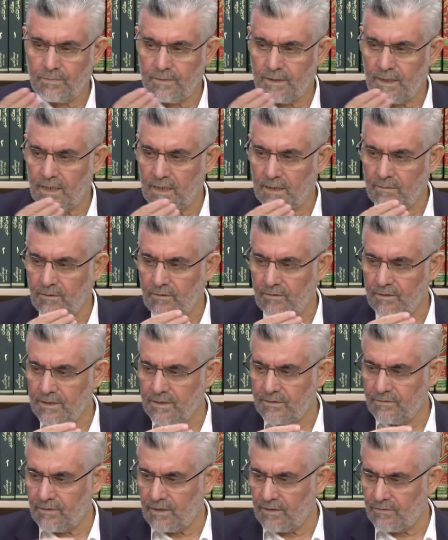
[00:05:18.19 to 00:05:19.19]
Planlama
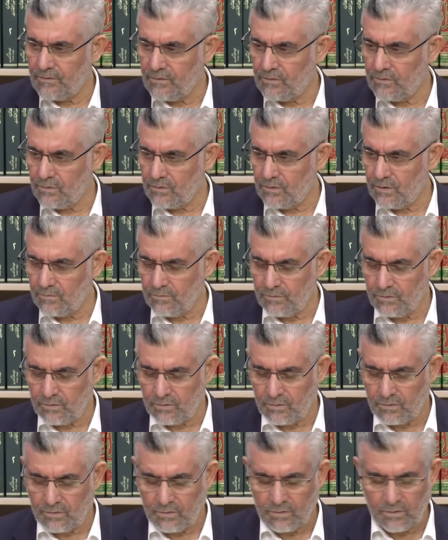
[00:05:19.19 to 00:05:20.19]
Vakfı
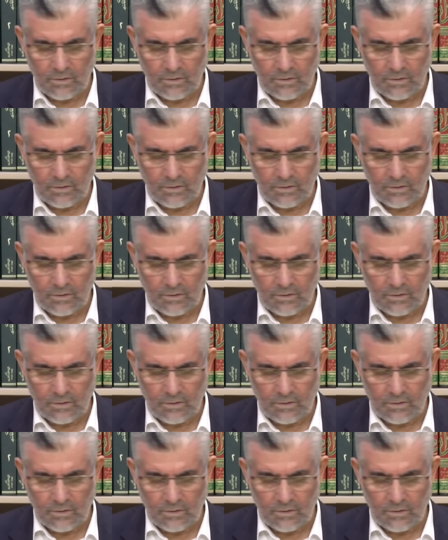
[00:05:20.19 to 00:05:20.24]
kurulmuş.